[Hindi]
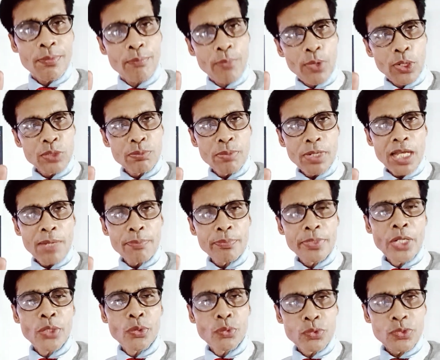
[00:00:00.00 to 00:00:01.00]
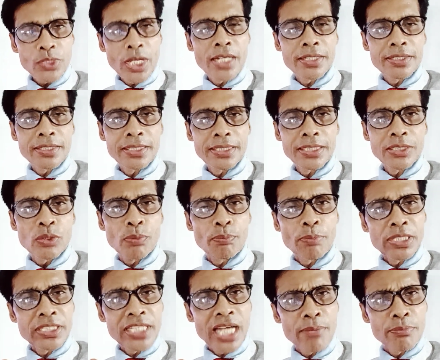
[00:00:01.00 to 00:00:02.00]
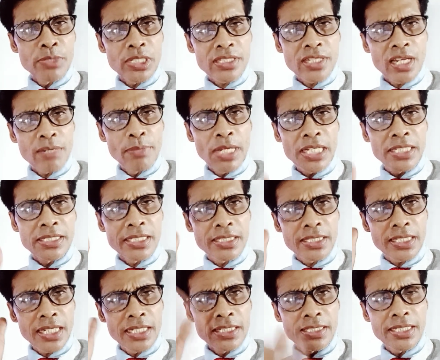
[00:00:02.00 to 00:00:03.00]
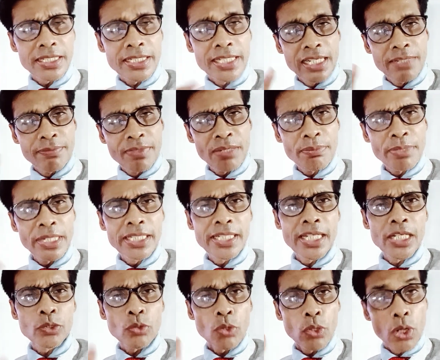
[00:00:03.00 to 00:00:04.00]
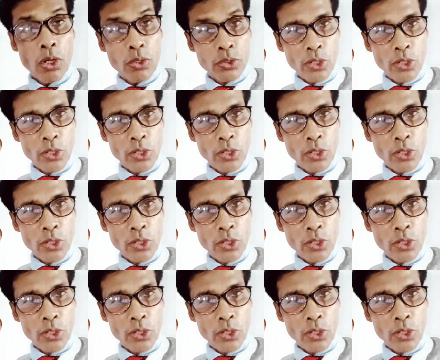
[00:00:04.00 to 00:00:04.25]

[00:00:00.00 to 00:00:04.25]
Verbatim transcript: बहुत बड़ा अपना नुकसान करेंगे तो पंजाब नेशनल बैंक जितना नीचे डिलीवरी में लिए हैं तो लॉन्ग